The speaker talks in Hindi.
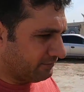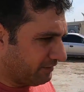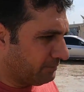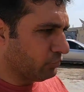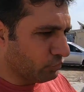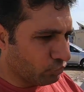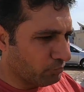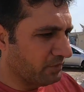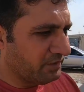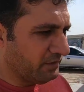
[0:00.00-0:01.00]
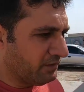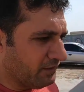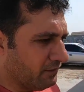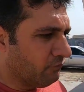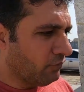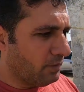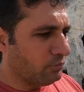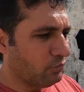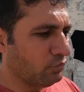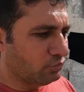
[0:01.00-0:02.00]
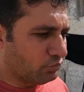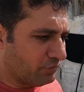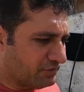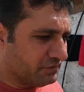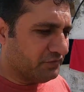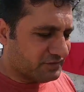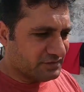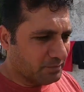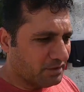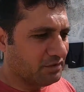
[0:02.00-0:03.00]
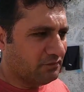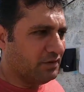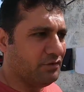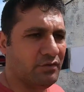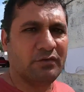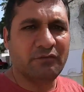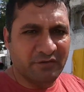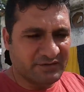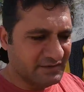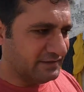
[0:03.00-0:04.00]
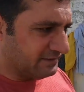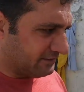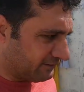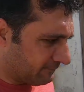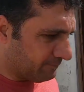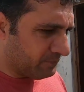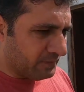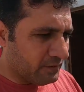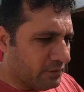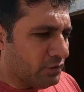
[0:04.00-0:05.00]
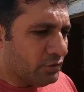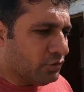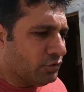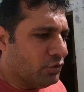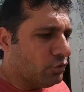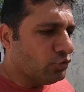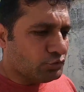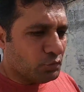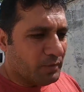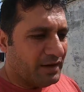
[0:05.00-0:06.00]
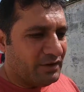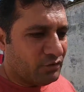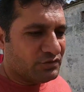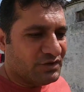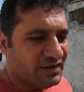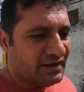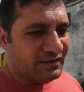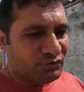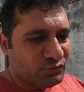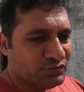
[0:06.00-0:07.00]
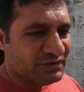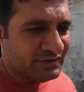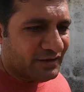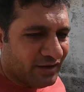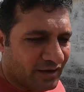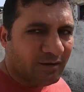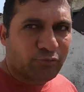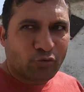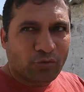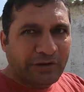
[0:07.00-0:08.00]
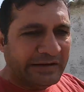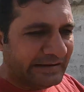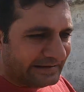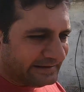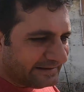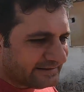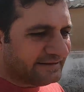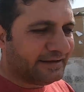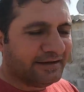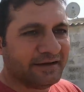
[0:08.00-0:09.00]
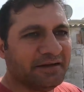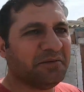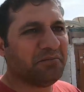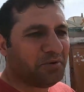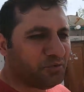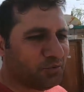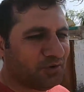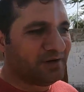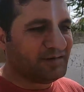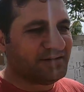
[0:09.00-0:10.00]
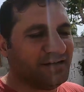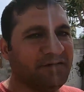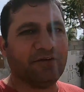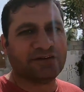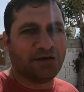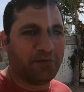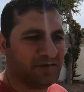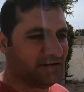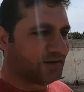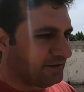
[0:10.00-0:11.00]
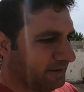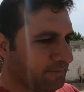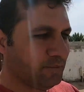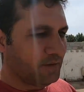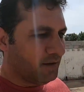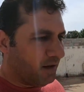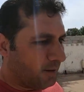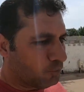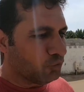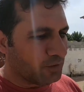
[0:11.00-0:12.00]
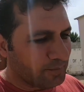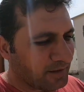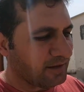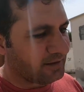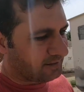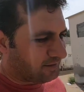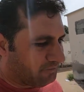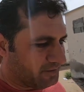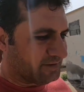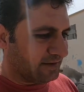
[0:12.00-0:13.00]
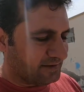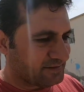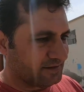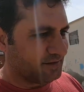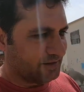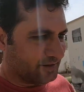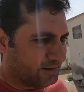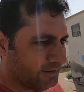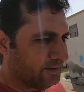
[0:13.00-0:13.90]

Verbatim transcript: एयरपोर्ट के ऊपर ही वो आपको थोड़ी सी फ़ीस जमा करवानी और वीज़ा दे देंगे कुछ ममालिक होते हैं जो जिनका आपको ईज़ीली बिल्कुल ईज़ीली वीज़ा मिल जाता है आप ख़ुद अप्लाई करके वीज़ा ले सकते हैं